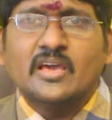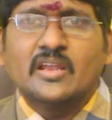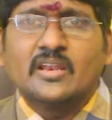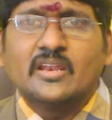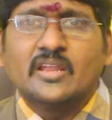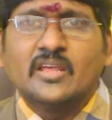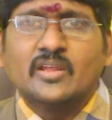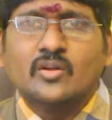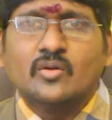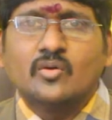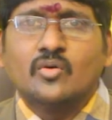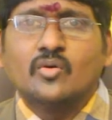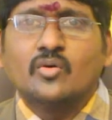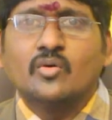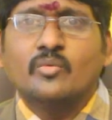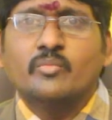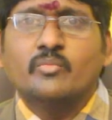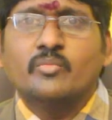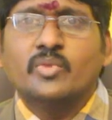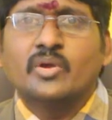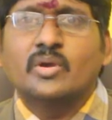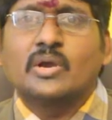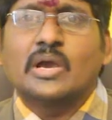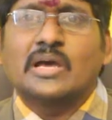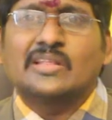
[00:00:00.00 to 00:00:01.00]
నేను
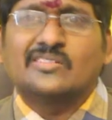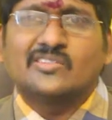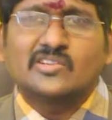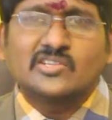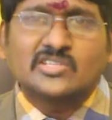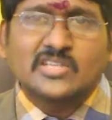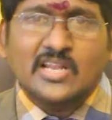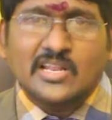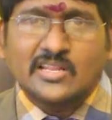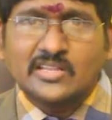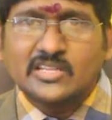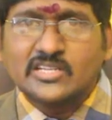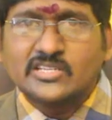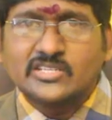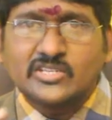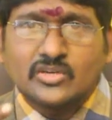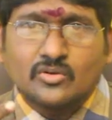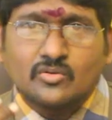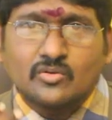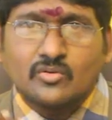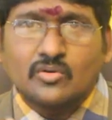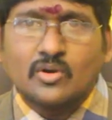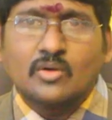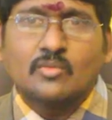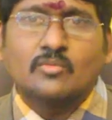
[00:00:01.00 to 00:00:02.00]
మీకు అదృష్టాన్ని తెచ్చే
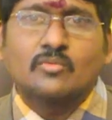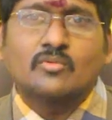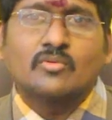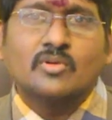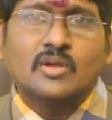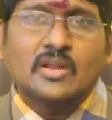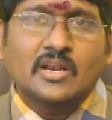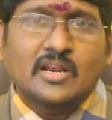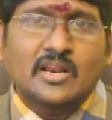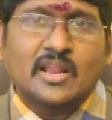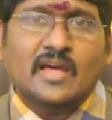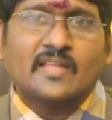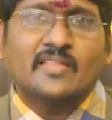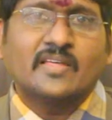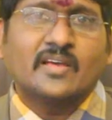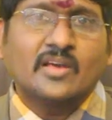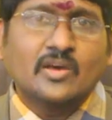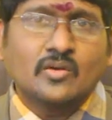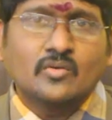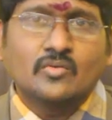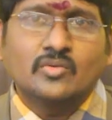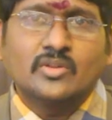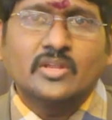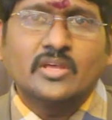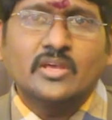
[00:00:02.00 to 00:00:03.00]
గుణం నా
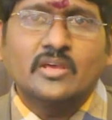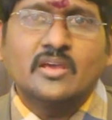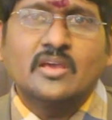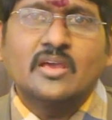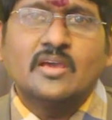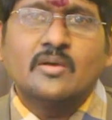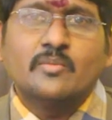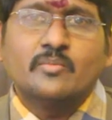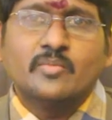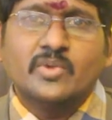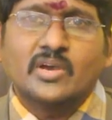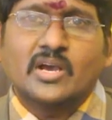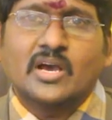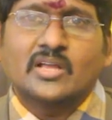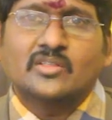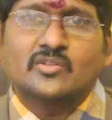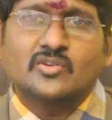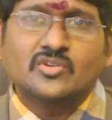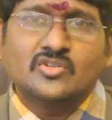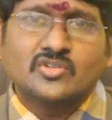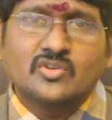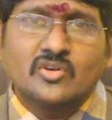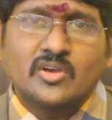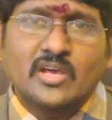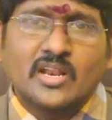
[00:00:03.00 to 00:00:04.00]
దగ్గర ఉంది మీకు
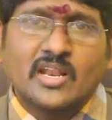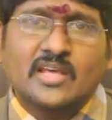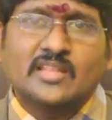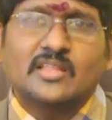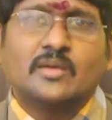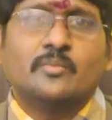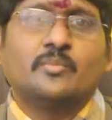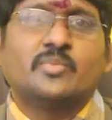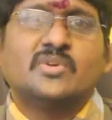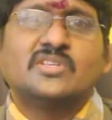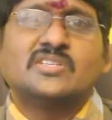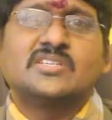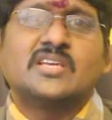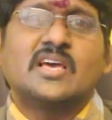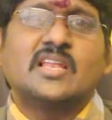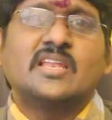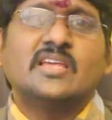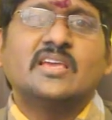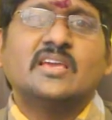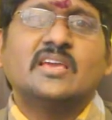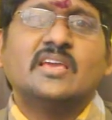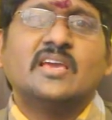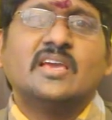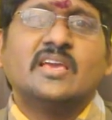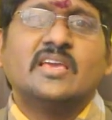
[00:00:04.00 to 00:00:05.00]
అదృష్టం ఎలా తెప్పించాలి
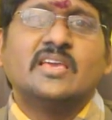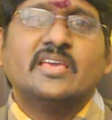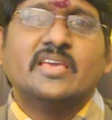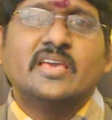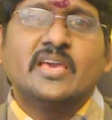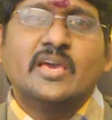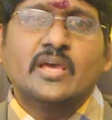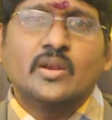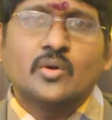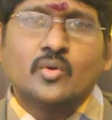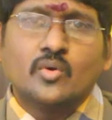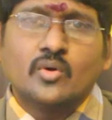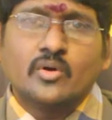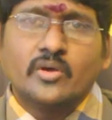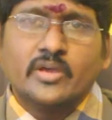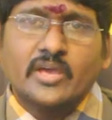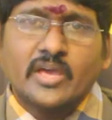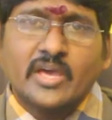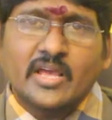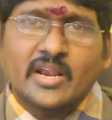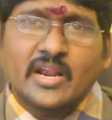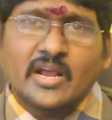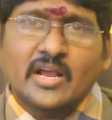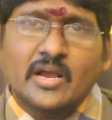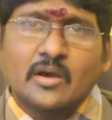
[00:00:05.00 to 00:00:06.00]
ఏ ఏ
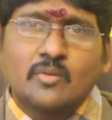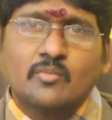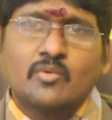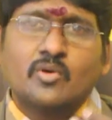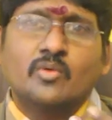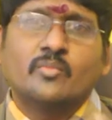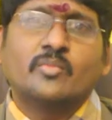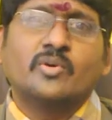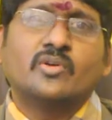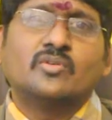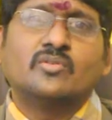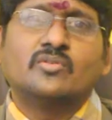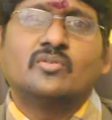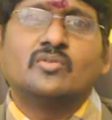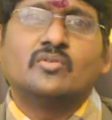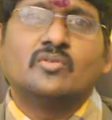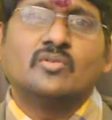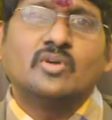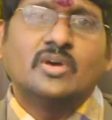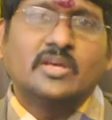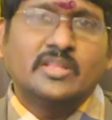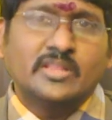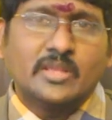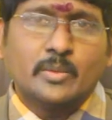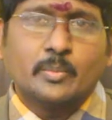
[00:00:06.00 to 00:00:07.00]
రంగంలో మీకు
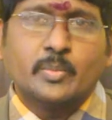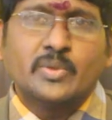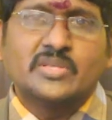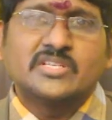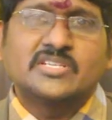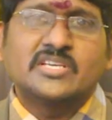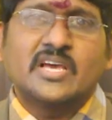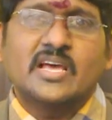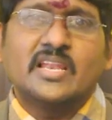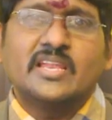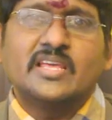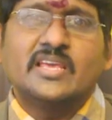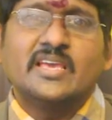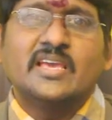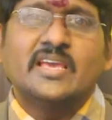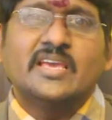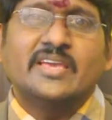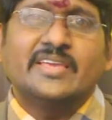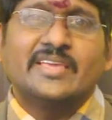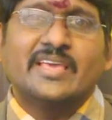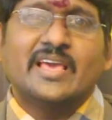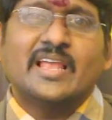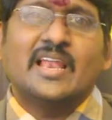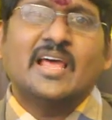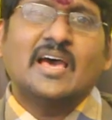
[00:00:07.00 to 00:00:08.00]
తెప్పించాలి
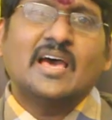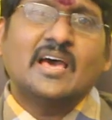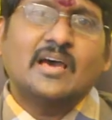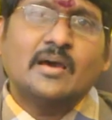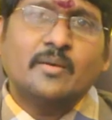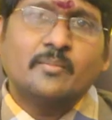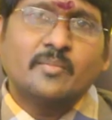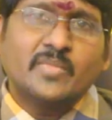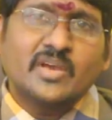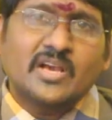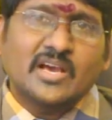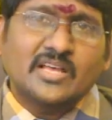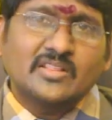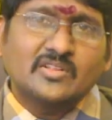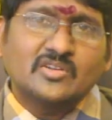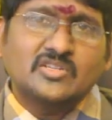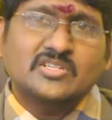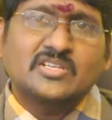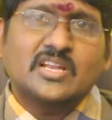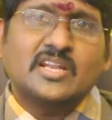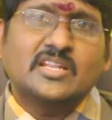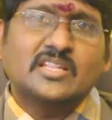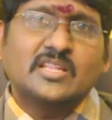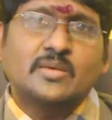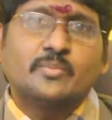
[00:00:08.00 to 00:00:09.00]
ఎలా మీకు
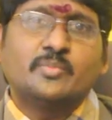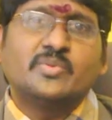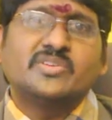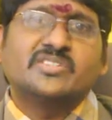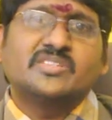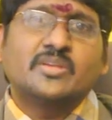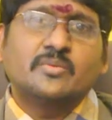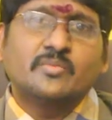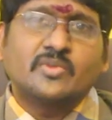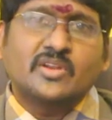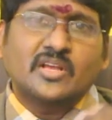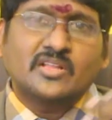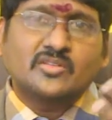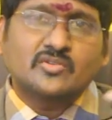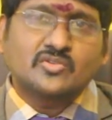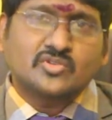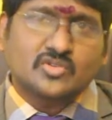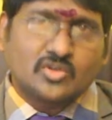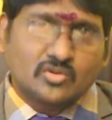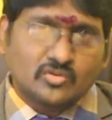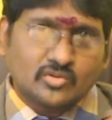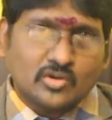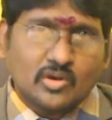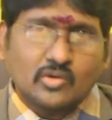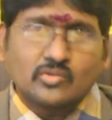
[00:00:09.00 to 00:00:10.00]
అదృష్టాన్ని తెప్పిస్తే మీరు
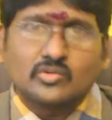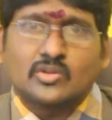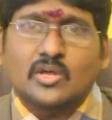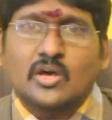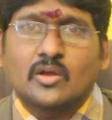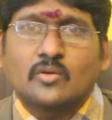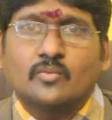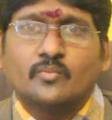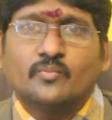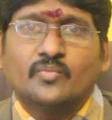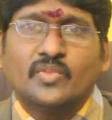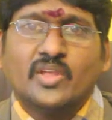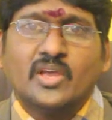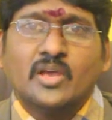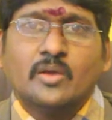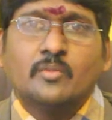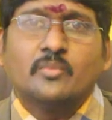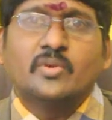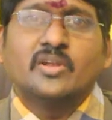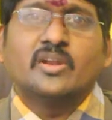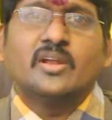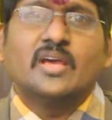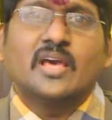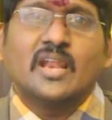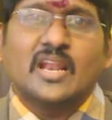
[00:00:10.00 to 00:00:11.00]
అదృష్టవంతులు అవుతారు
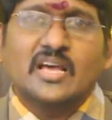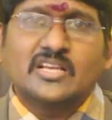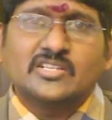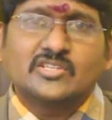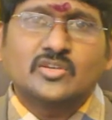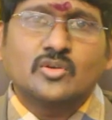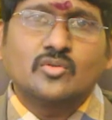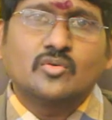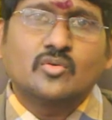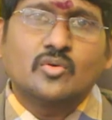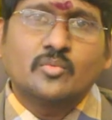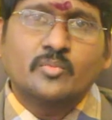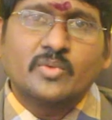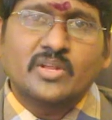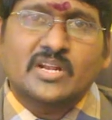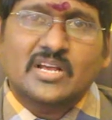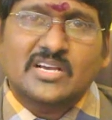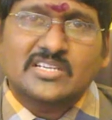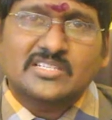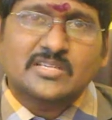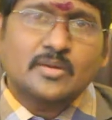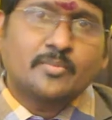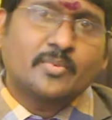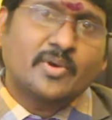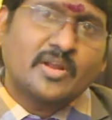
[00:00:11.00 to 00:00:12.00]
మీరు ఎలా చదువుకు మీరు
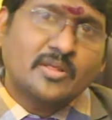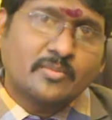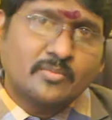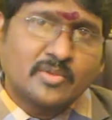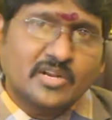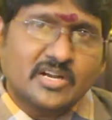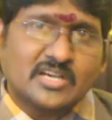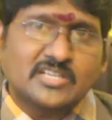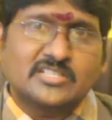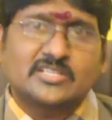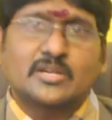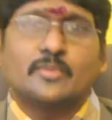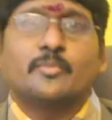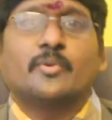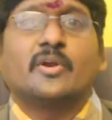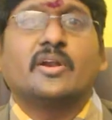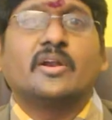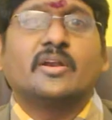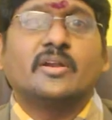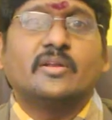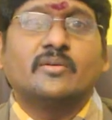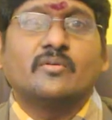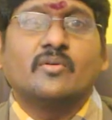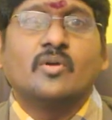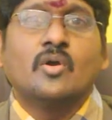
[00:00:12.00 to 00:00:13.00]
కష్టపడే మీరు
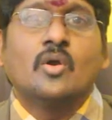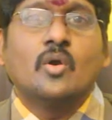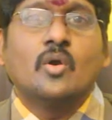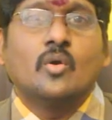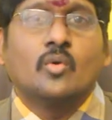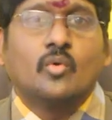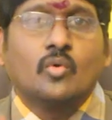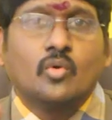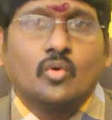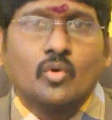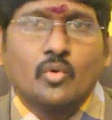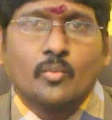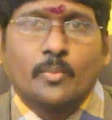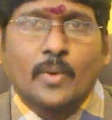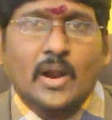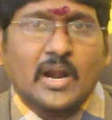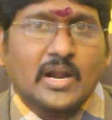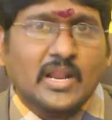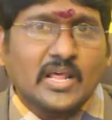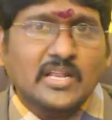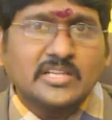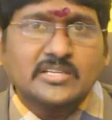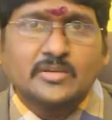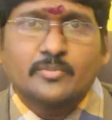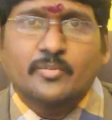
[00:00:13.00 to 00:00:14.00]
కష్టపడండి గురువు
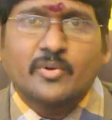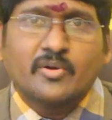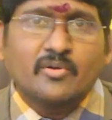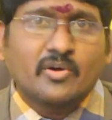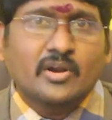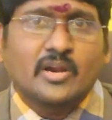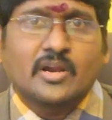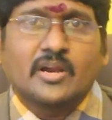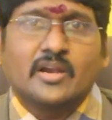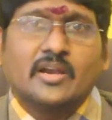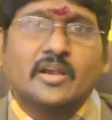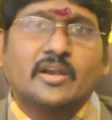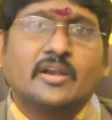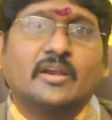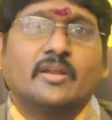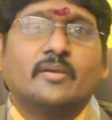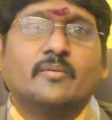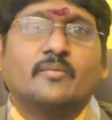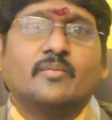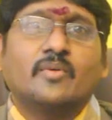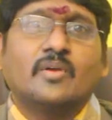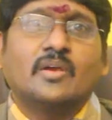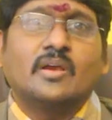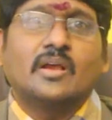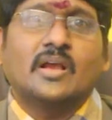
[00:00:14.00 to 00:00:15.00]
పాఠాలు చెప్పేవరకనండి
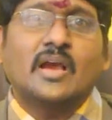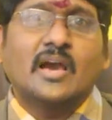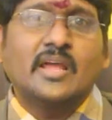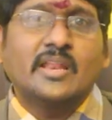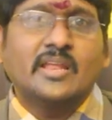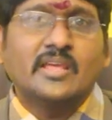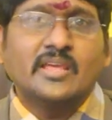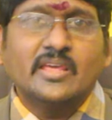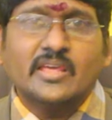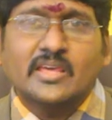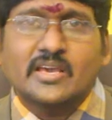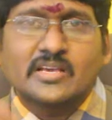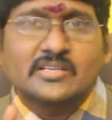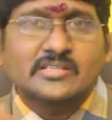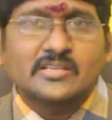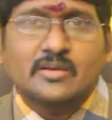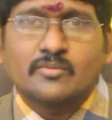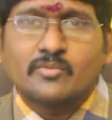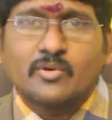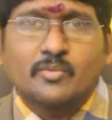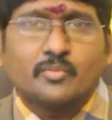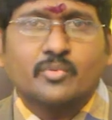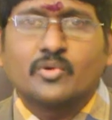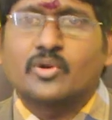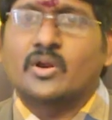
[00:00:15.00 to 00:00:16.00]
కానీ
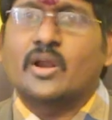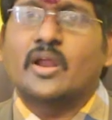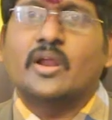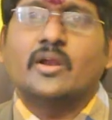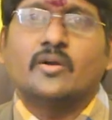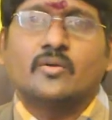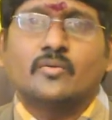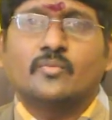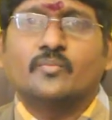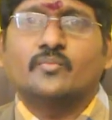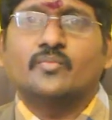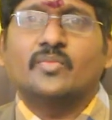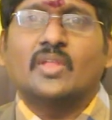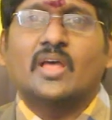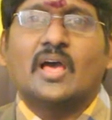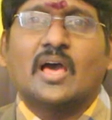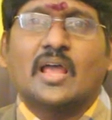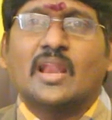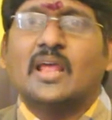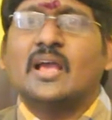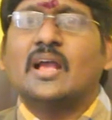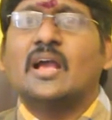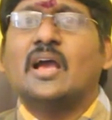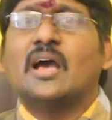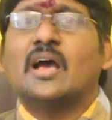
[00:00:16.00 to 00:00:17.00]
ఎగ్జామ్ ఎప్పుడు రాయడు
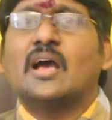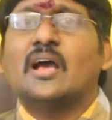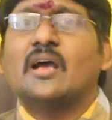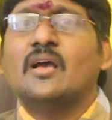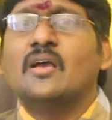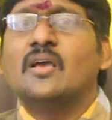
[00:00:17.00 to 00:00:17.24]
అలాగా